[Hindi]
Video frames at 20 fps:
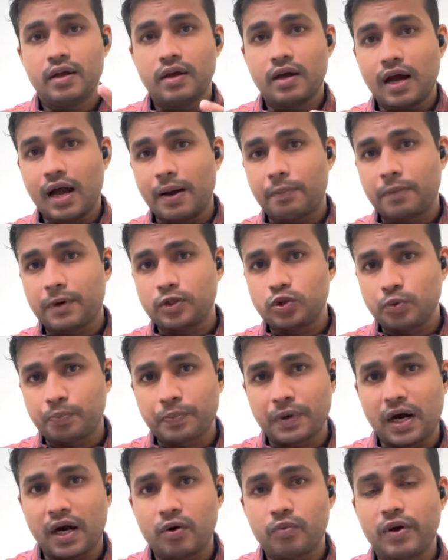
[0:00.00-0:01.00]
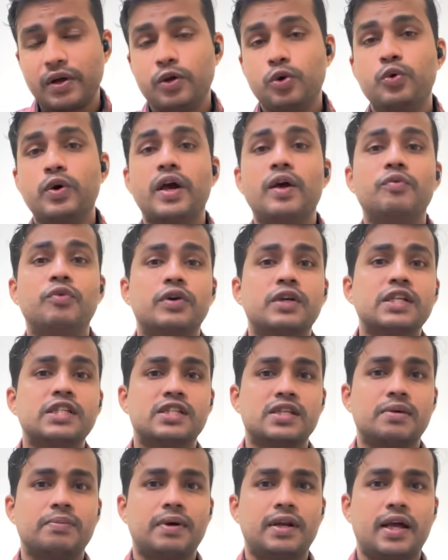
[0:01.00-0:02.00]
आपका जो प्राण वायु है वो
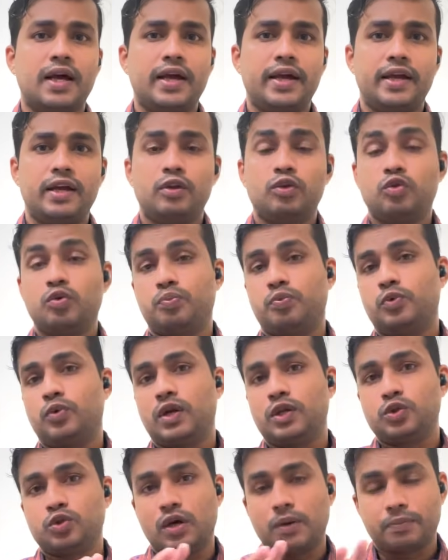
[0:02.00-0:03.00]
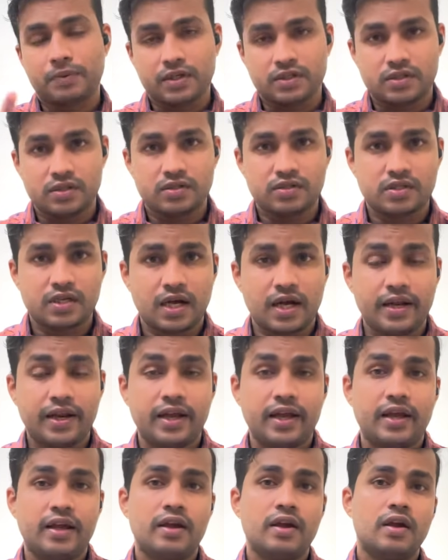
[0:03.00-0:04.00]
किससे बना है तो पूरा जो आपका संसार
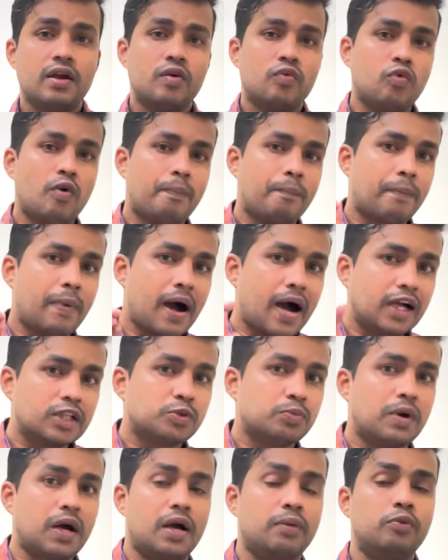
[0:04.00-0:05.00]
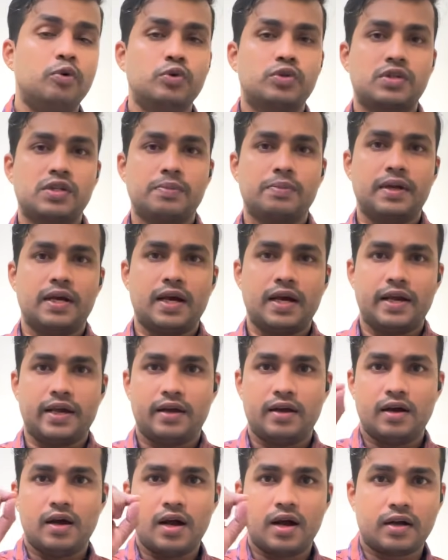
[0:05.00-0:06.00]
है वो पांच महाभूत से बना है
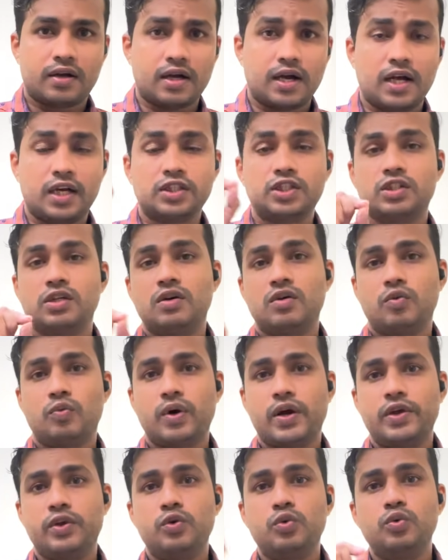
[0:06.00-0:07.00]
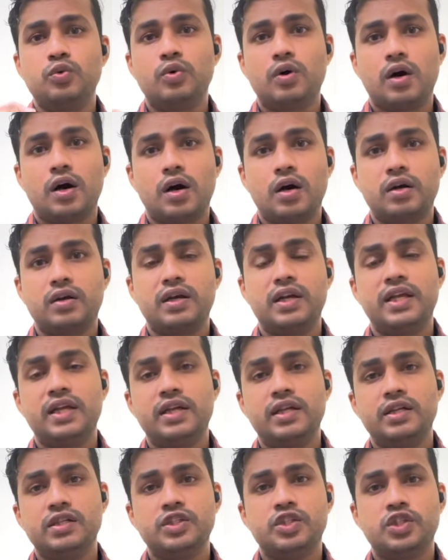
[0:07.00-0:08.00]
आकाश वायु
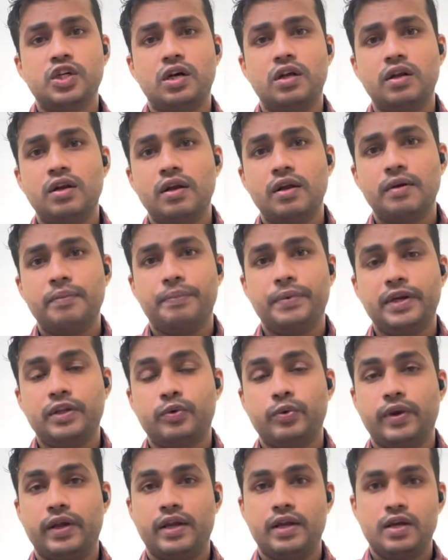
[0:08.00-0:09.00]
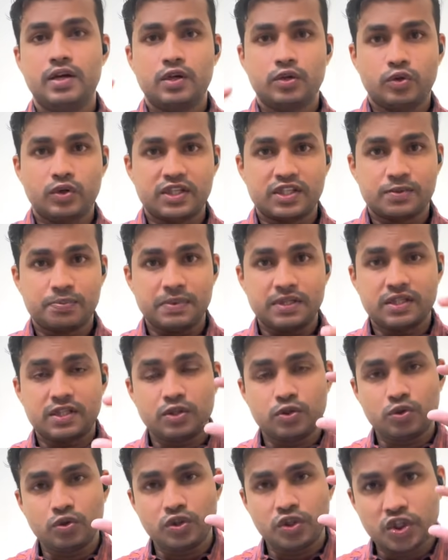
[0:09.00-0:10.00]
अग्नि जल पृथ्वी तो इसमें से
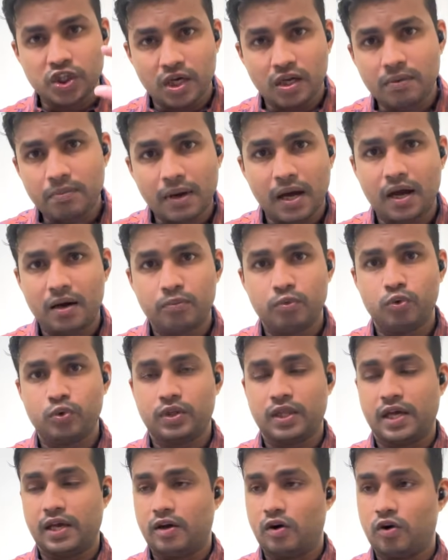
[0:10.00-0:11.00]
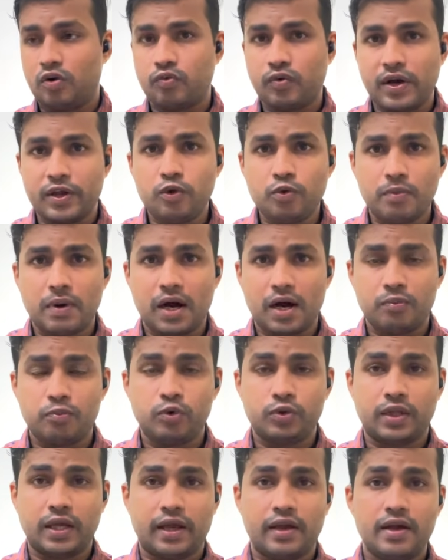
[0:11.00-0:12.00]
जो जल महाभूत है और वायु
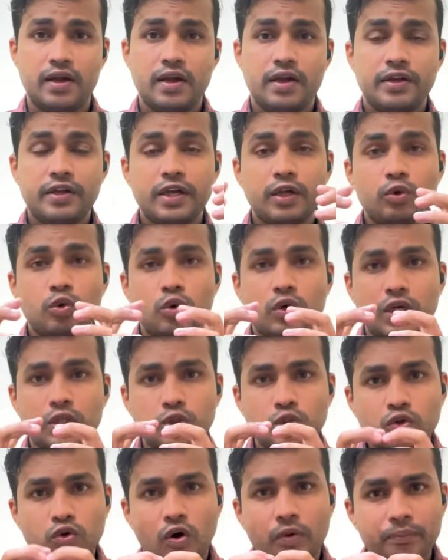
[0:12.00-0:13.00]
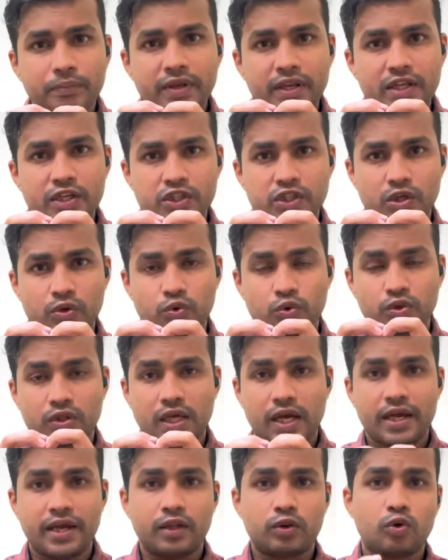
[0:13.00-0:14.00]
महाभूत है ये दो का जो कॉम्बिनेशन होता
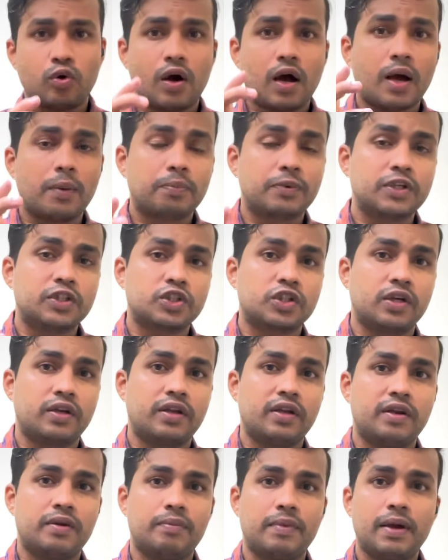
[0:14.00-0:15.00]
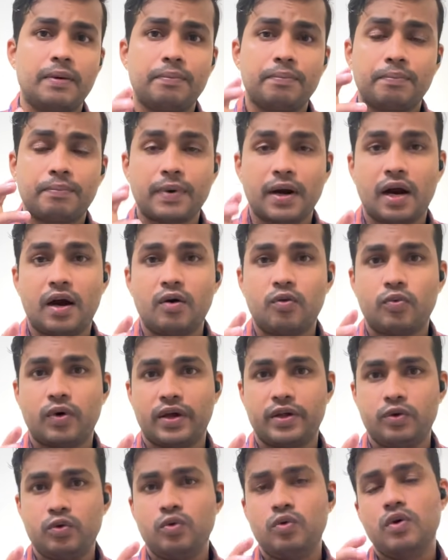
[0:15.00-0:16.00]
है तो आपके शरीर में प्राण
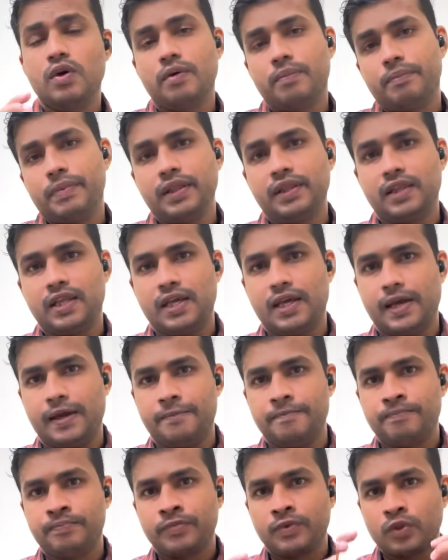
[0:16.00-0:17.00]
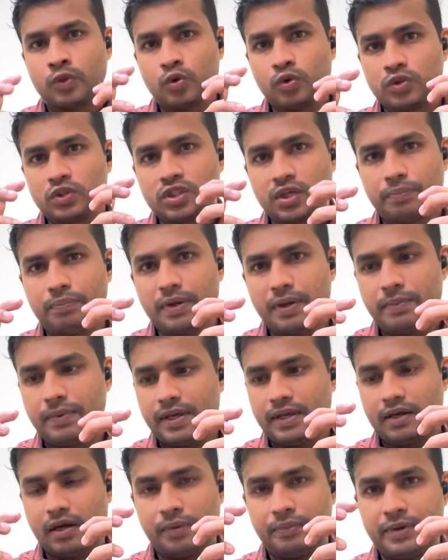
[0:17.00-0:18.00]
वायु बनती है तो जब
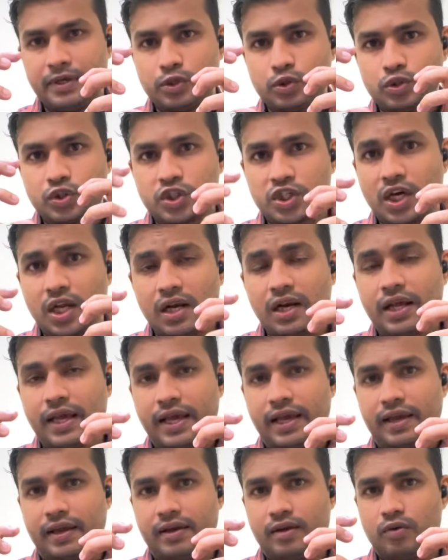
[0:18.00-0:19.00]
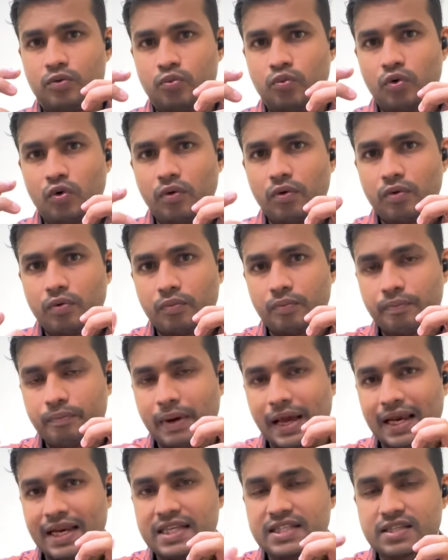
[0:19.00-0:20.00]
भी अब ये जो जल है वो
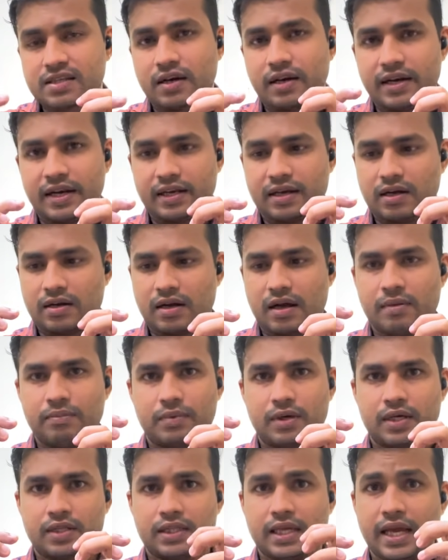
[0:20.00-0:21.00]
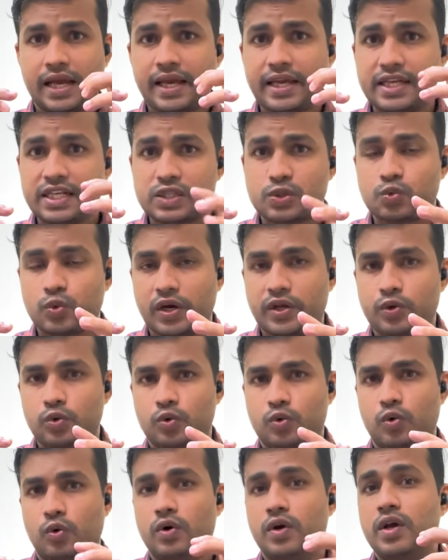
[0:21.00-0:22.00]
बैलेंस करने का काम करता है इस वायु
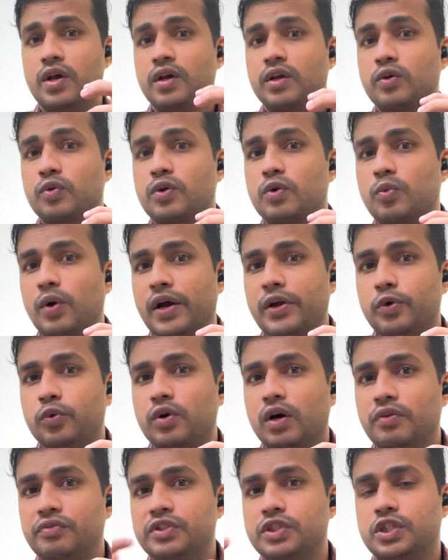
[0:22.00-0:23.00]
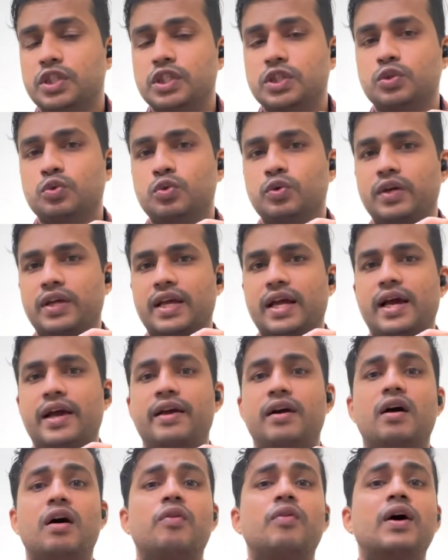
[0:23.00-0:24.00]
को क्योंकि वायु का विशेष गुण क्या
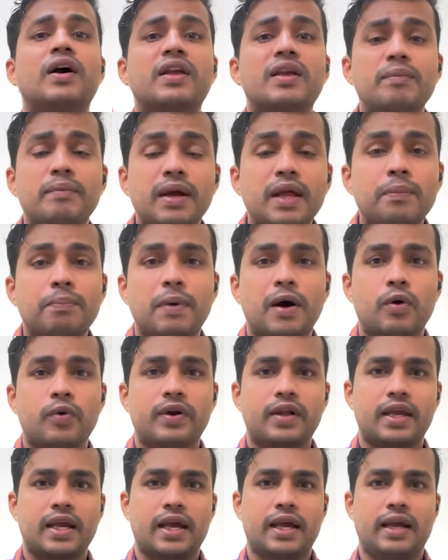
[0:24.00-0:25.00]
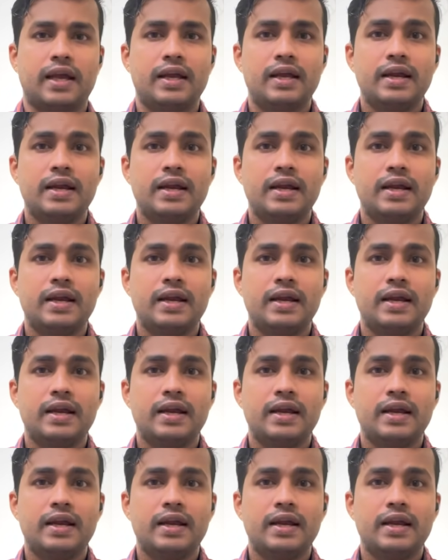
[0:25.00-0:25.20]
है हवा की मेन पावर क्या है